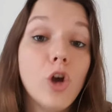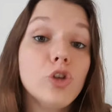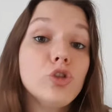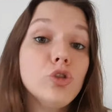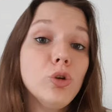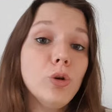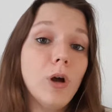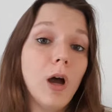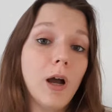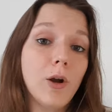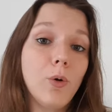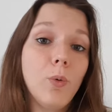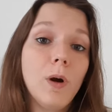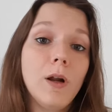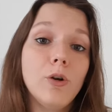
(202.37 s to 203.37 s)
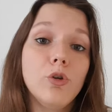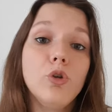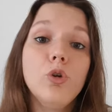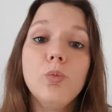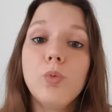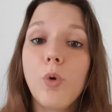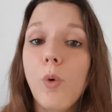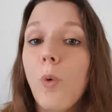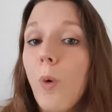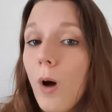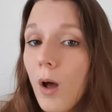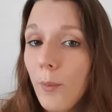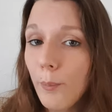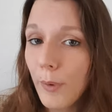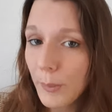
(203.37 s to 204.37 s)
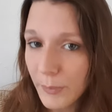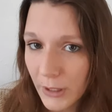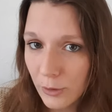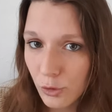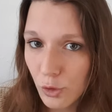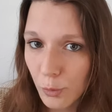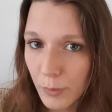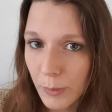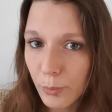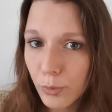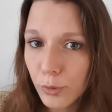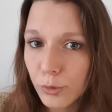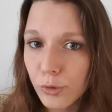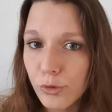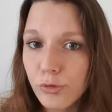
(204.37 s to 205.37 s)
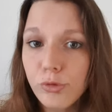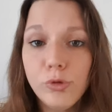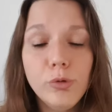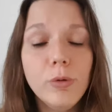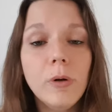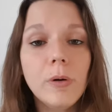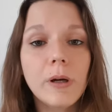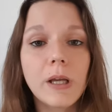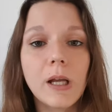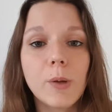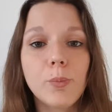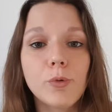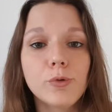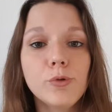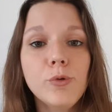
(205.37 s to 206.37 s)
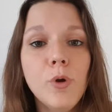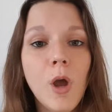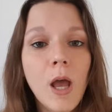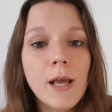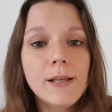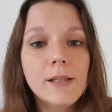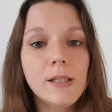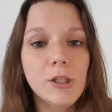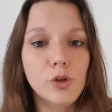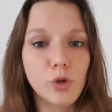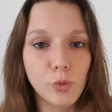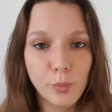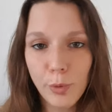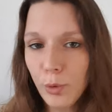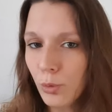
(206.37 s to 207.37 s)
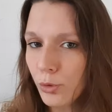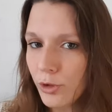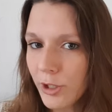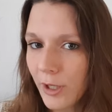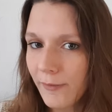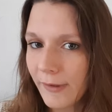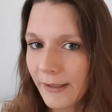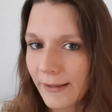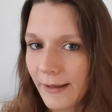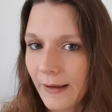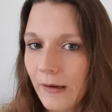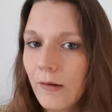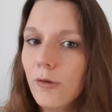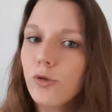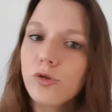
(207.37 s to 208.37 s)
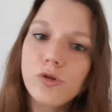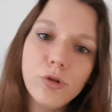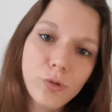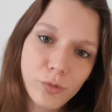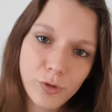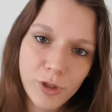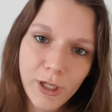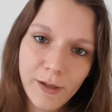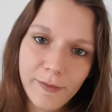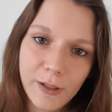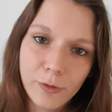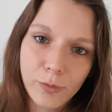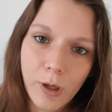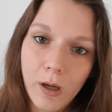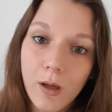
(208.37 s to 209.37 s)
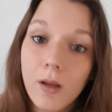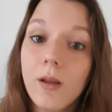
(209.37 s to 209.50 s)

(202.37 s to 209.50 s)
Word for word: Ce à quoi le bon roi, pas perturbé pour sous lui aurait répondu Si je ne peux coucher avec elle, je coucherai avec toi.